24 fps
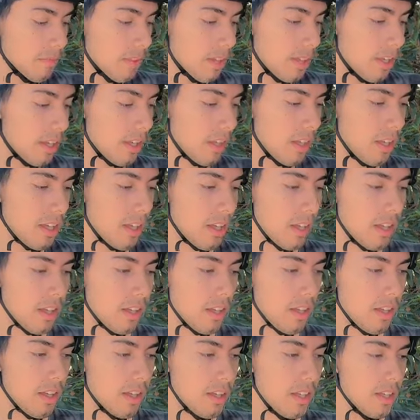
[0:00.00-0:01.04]

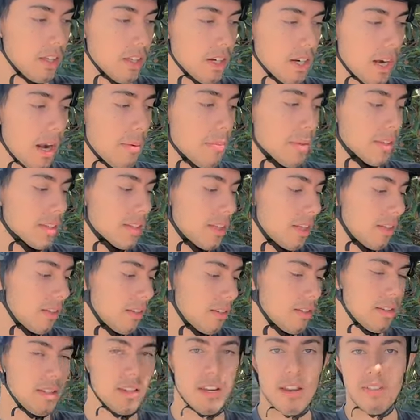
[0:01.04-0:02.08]
Eh, y
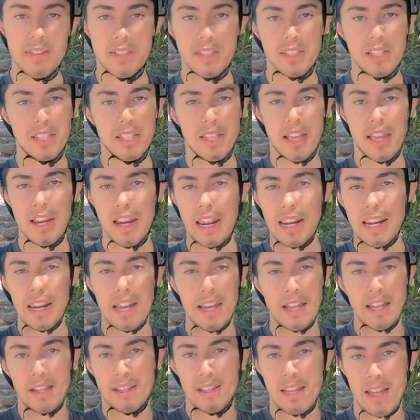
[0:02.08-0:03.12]
realmente es la bicicleta a la
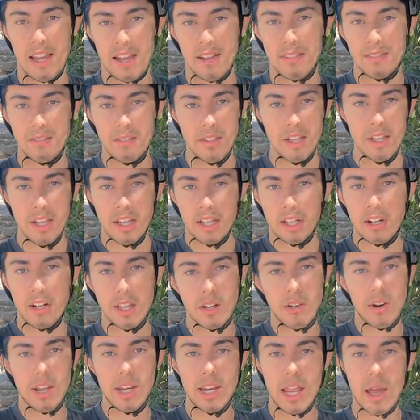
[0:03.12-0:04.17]
raja, ya creo que
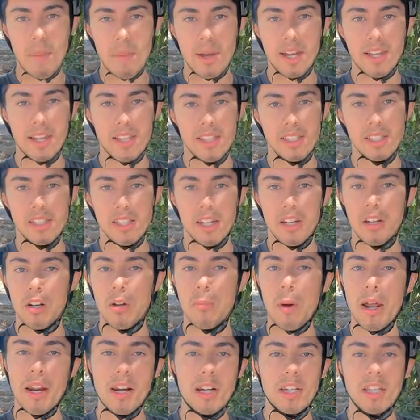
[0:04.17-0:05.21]
no hay nada más que decir, es lo
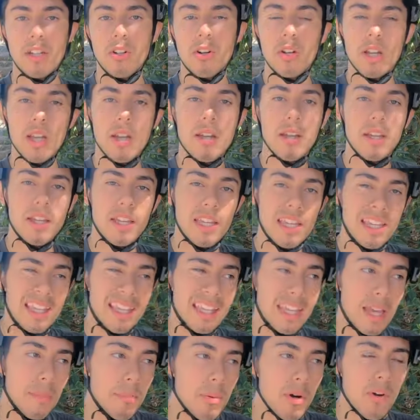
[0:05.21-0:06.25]
más rico que,
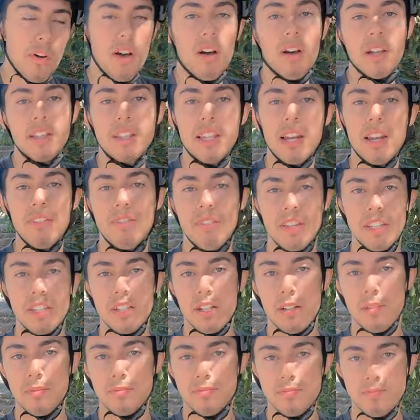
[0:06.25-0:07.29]
que he probado hasta la fecha.